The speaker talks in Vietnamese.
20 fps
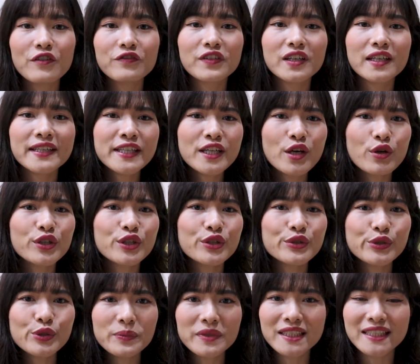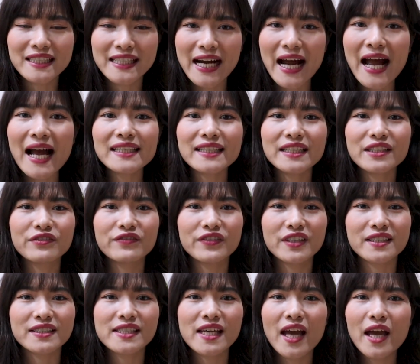Với nhiều YouTuber khác thì
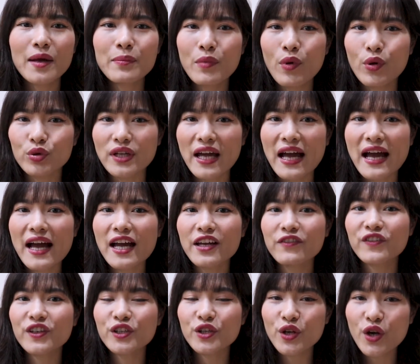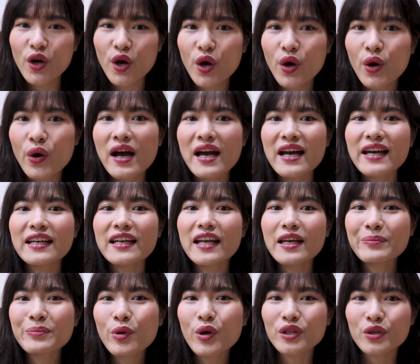việc trễ một hai video
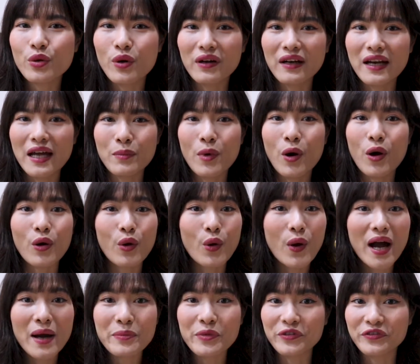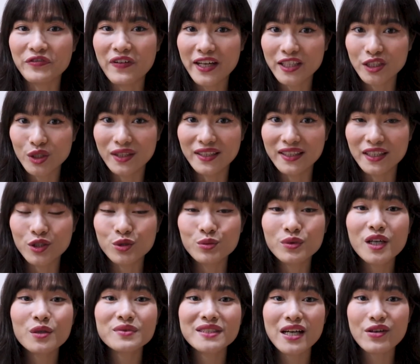lên muộn hoặc là bỏ qua một vài tuần thì
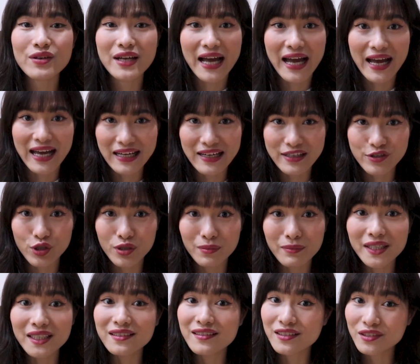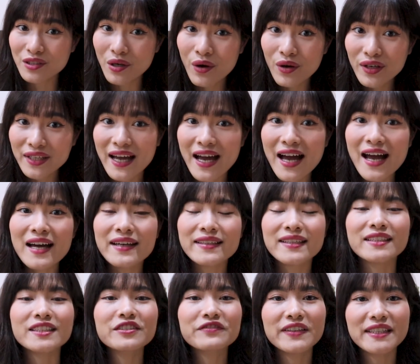cũng không sao cả là chuyện bình thường thôi.
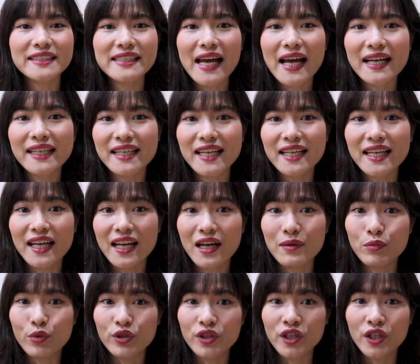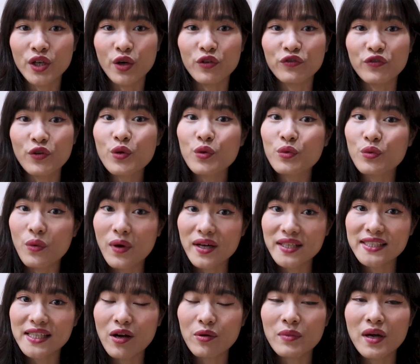Thế nhưng với Trang thì đây lại là một điều vô cùng
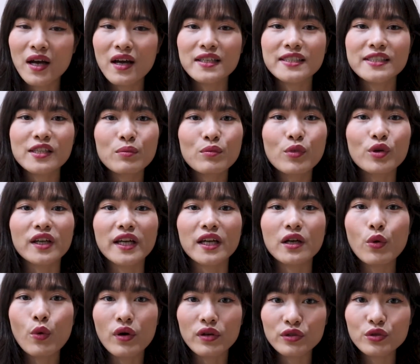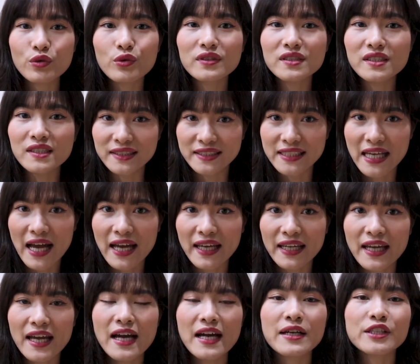quan trọng trong một cái cuộc đua đường
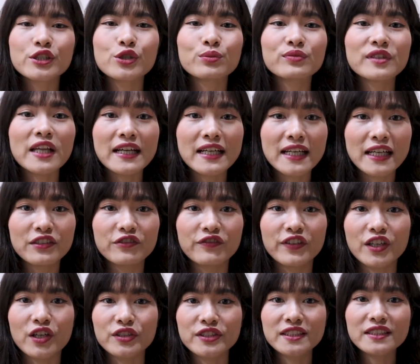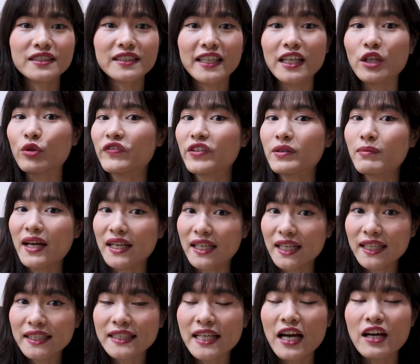dài. Chúng ta cần phải có sự kỷ luật với bản
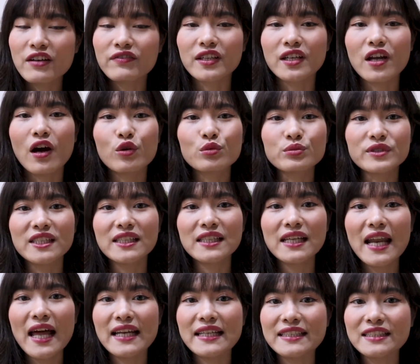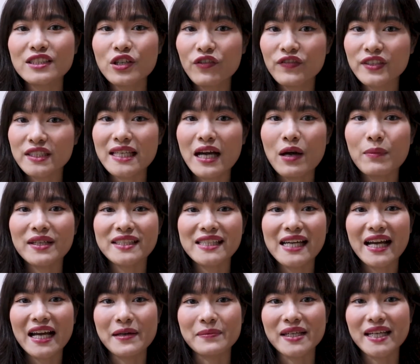thân và đó cũng chính là lý do vì sao mà
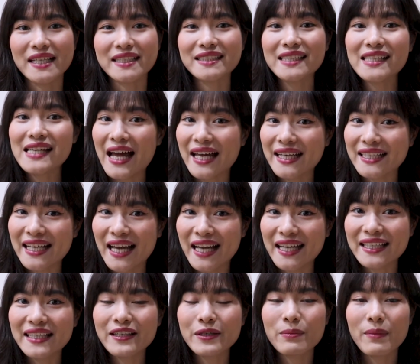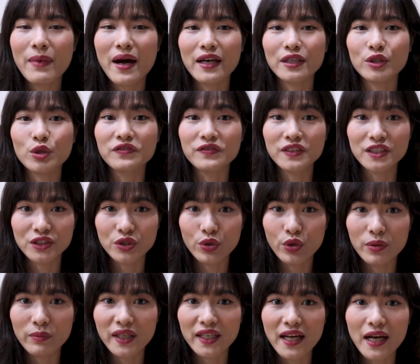Trang cảm thấy rất là áy náy khi mà tuần vừa
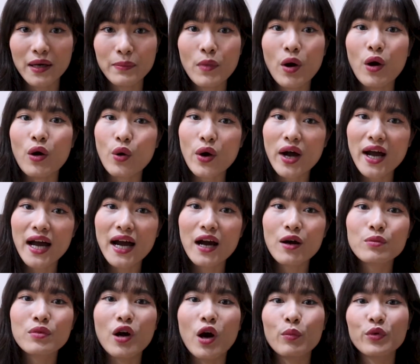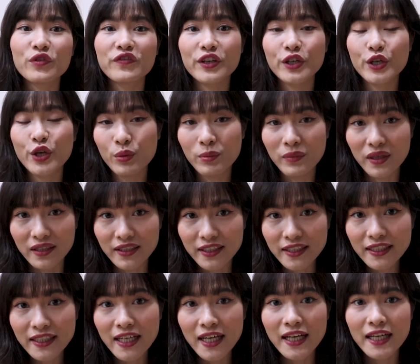rồi mình đã bỏ qua không có một video
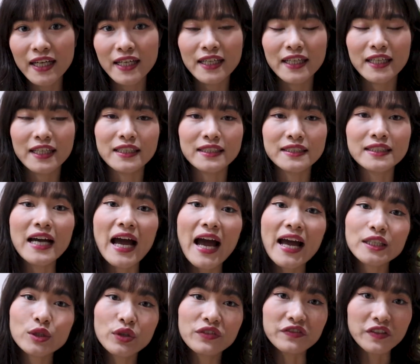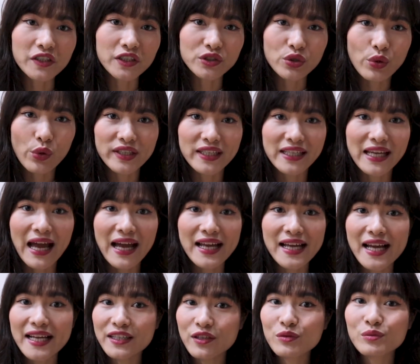mới. À, thứ hai tuần vừa rồi thì
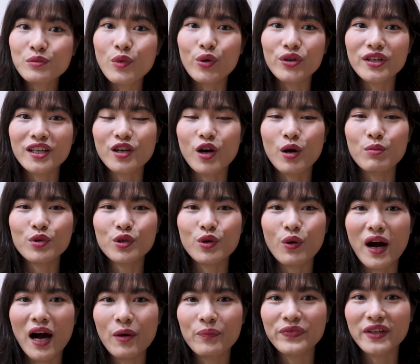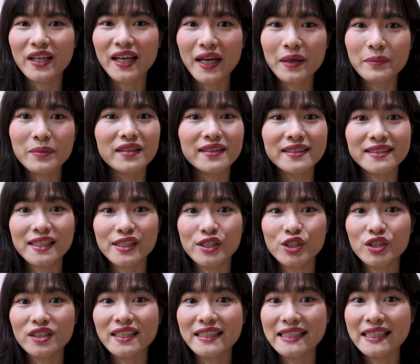2204 đã có một khóa học tiếng Anh mới dành
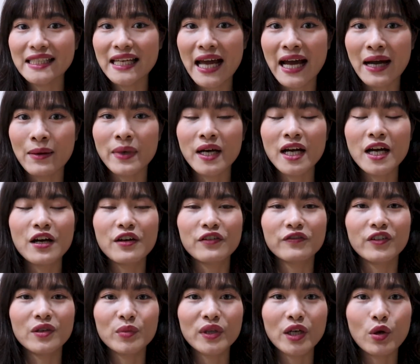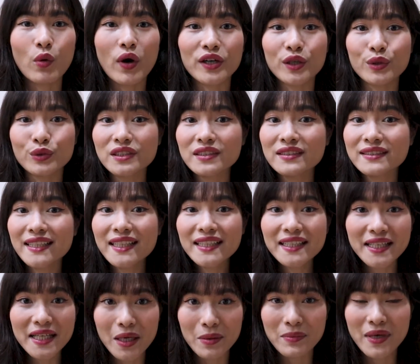cho người đi làm với một cái khoản đầu tư
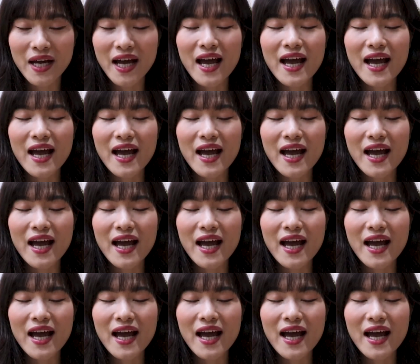tiết kiệm.